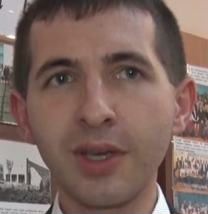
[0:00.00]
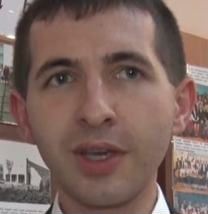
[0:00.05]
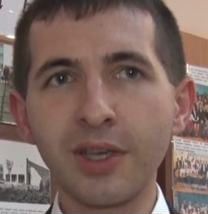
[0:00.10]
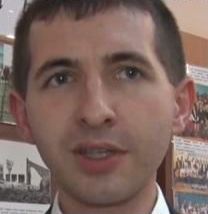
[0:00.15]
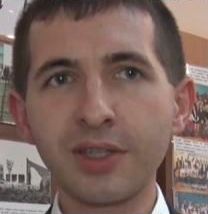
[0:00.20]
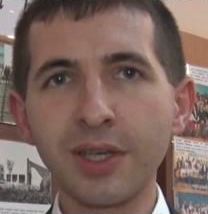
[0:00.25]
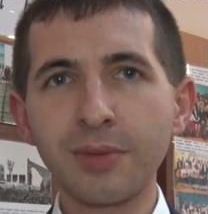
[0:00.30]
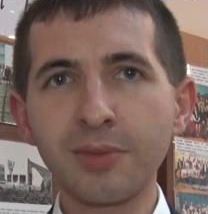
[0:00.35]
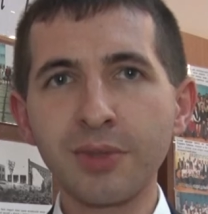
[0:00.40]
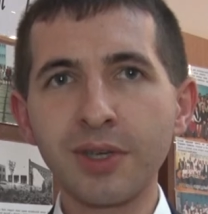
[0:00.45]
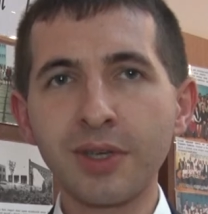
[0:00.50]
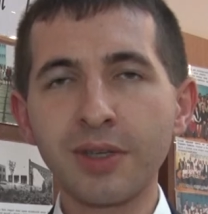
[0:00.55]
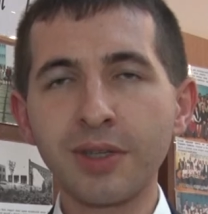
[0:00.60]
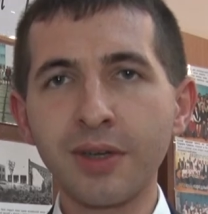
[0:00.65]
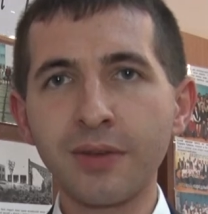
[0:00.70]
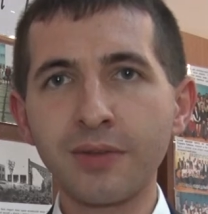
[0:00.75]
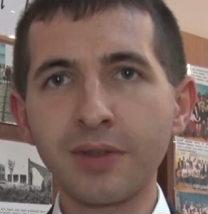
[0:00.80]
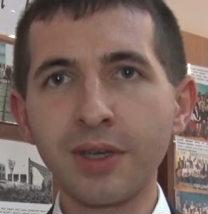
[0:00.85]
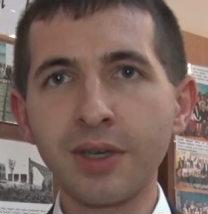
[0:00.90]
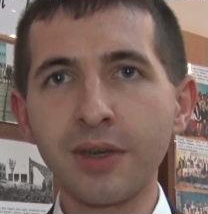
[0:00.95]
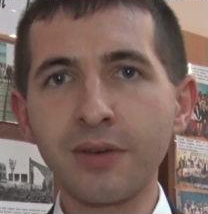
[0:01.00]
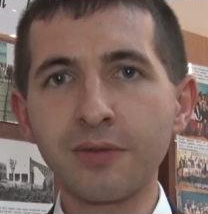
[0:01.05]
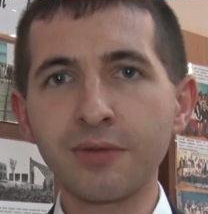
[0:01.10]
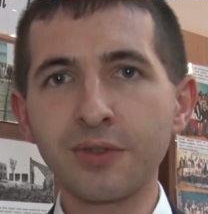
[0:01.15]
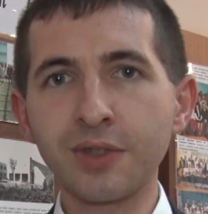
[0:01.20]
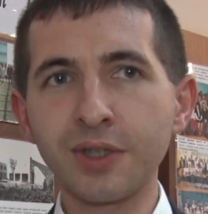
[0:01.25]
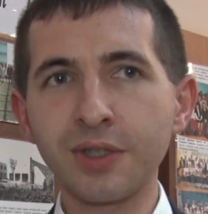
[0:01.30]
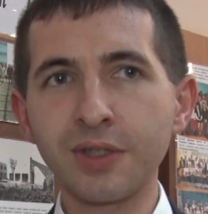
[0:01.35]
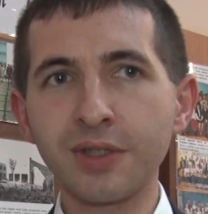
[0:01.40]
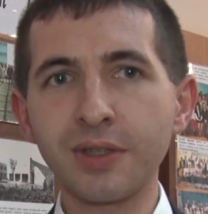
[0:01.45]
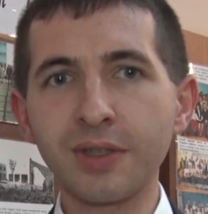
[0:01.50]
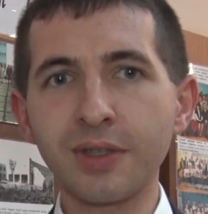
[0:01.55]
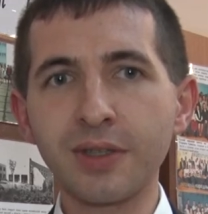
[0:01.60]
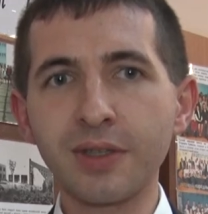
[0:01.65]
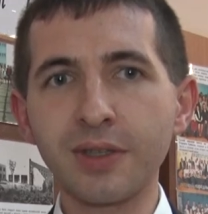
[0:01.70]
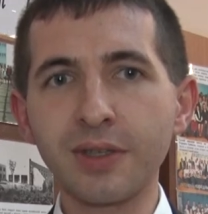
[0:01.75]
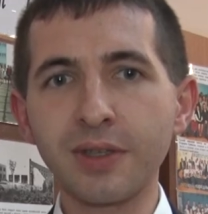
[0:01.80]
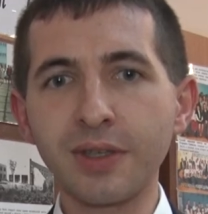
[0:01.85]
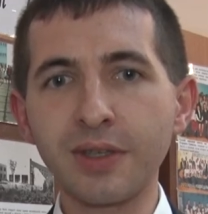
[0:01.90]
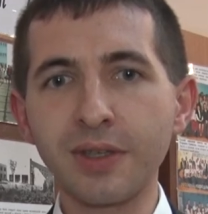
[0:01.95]
и самое главное, в
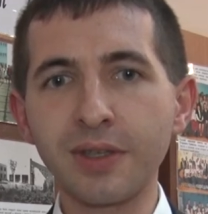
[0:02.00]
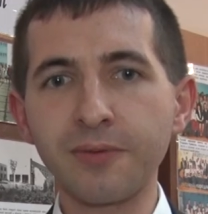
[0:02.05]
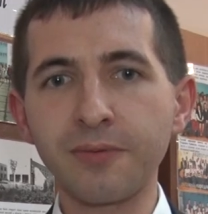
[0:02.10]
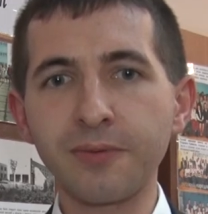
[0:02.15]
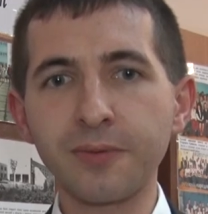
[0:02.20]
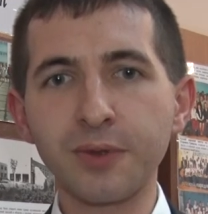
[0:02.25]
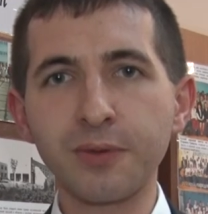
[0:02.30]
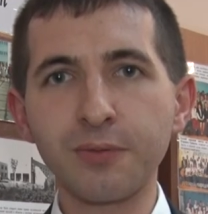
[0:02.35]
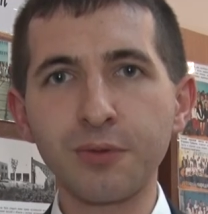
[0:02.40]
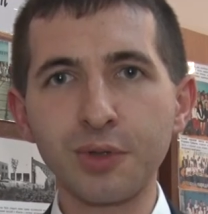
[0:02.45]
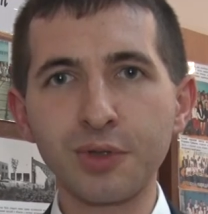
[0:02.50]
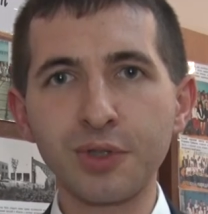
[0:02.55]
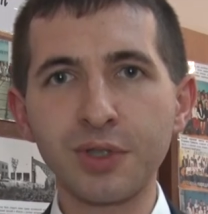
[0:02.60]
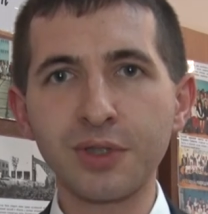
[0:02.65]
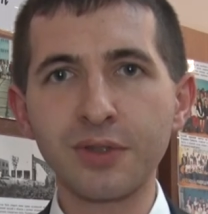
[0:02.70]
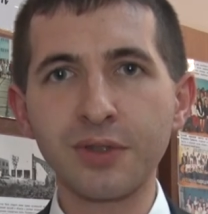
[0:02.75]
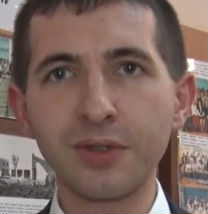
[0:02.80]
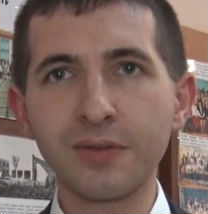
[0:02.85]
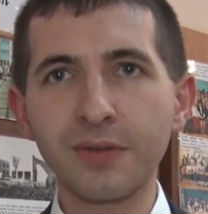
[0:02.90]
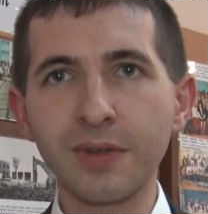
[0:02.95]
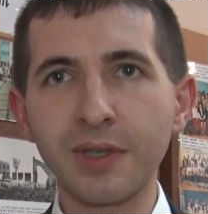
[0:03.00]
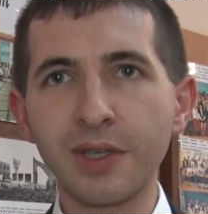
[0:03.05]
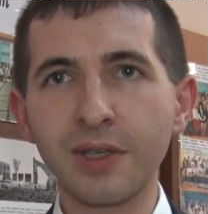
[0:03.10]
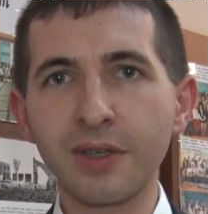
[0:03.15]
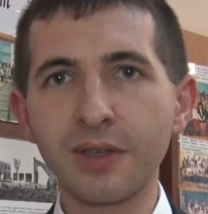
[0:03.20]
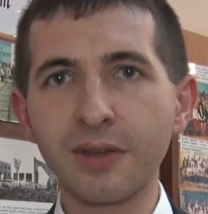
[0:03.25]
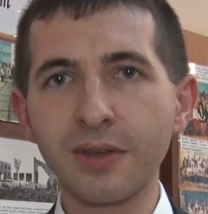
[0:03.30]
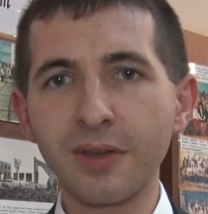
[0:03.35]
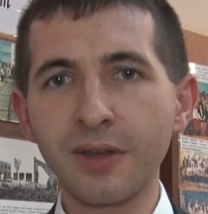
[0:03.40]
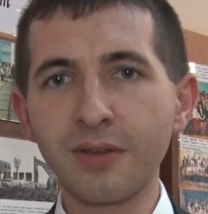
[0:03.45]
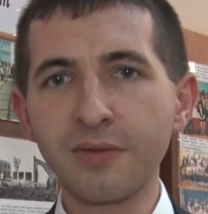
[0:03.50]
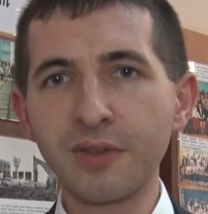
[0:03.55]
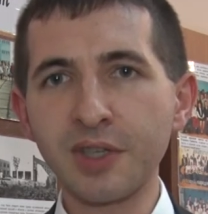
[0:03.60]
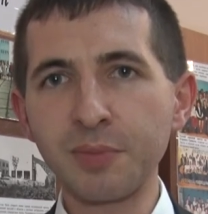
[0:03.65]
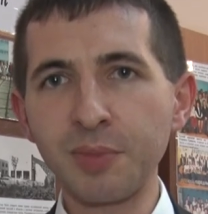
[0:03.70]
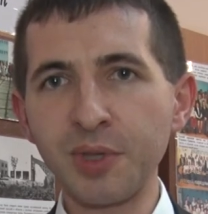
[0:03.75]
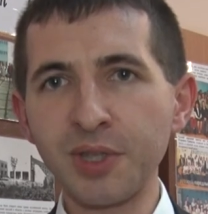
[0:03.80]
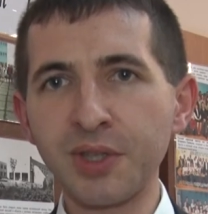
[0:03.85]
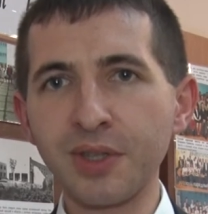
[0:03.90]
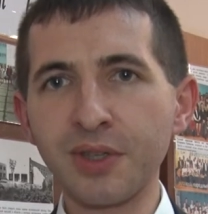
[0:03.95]
жизни и в творчество своих
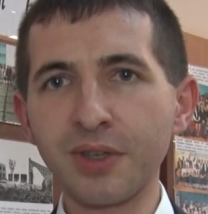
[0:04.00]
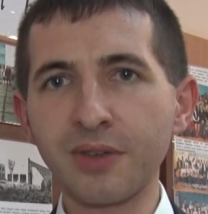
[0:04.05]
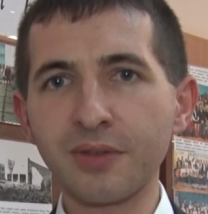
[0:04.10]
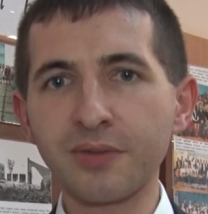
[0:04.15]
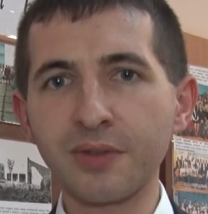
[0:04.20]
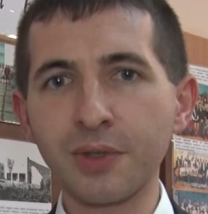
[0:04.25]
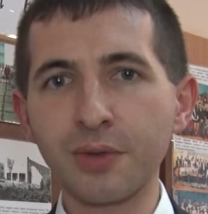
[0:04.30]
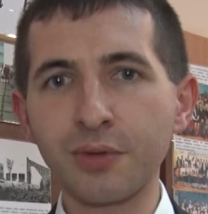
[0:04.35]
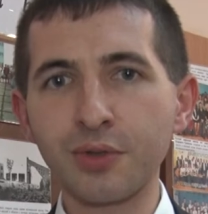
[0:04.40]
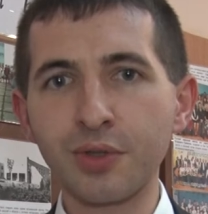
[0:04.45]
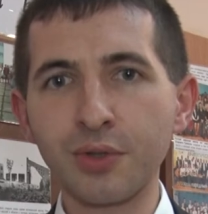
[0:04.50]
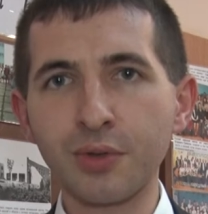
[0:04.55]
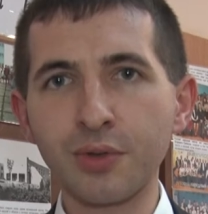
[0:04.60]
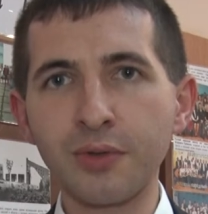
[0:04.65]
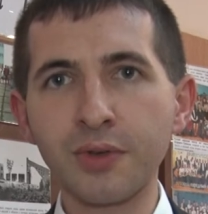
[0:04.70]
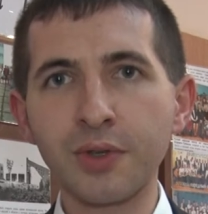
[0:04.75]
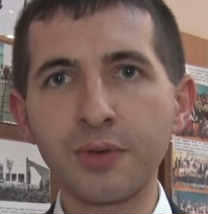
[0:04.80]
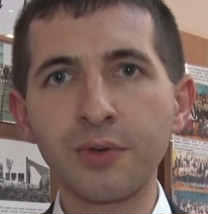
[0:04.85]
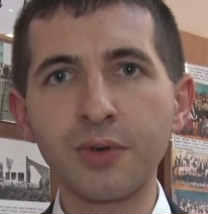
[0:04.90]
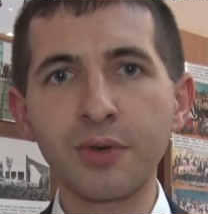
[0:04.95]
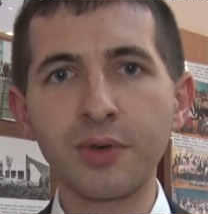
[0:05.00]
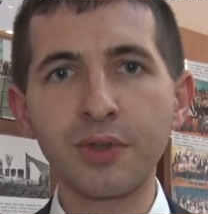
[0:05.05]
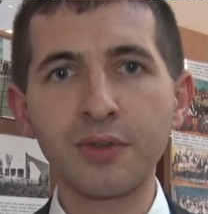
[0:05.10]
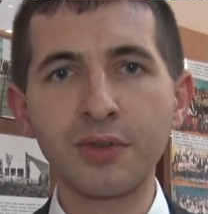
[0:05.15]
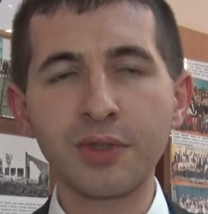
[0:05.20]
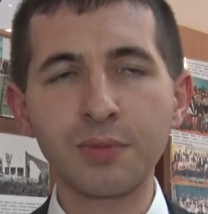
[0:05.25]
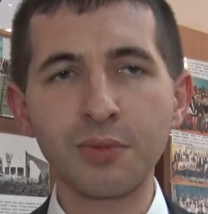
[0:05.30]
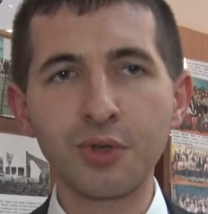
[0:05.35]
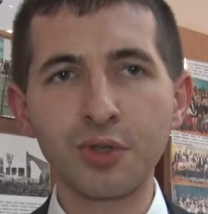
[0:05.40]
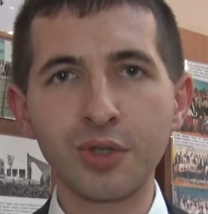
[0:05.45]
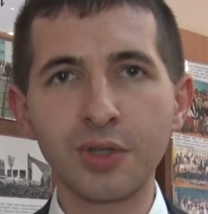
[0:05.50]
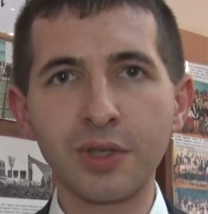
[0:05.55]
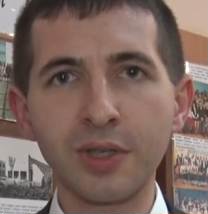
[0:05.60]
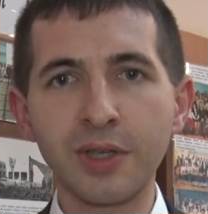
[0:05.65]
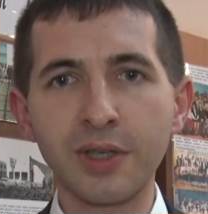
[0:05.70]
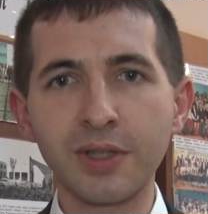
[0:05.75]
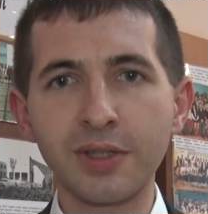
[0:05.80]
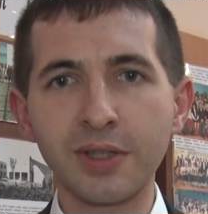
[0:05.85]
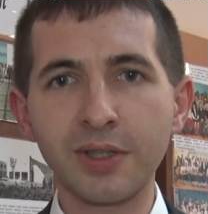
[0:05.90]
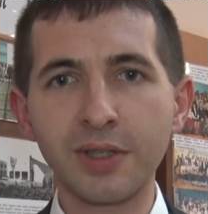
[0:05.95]
воспитанников, своих учеников, его невозможно
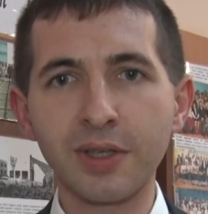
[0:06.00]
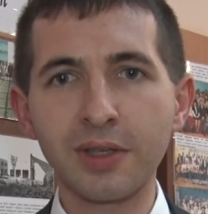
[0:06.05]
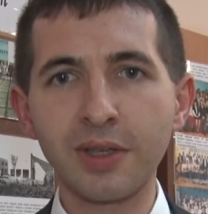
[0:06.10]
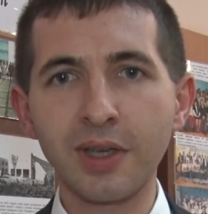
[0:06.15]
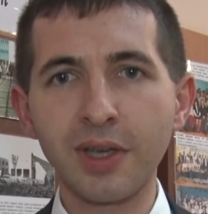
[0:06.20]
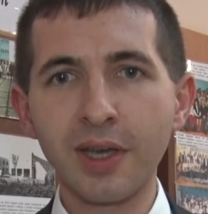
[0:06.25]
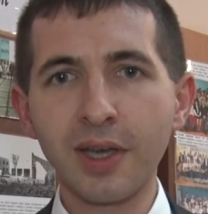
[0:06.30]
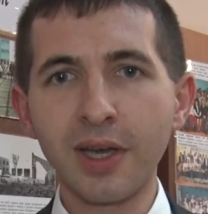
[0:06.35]
недооценить.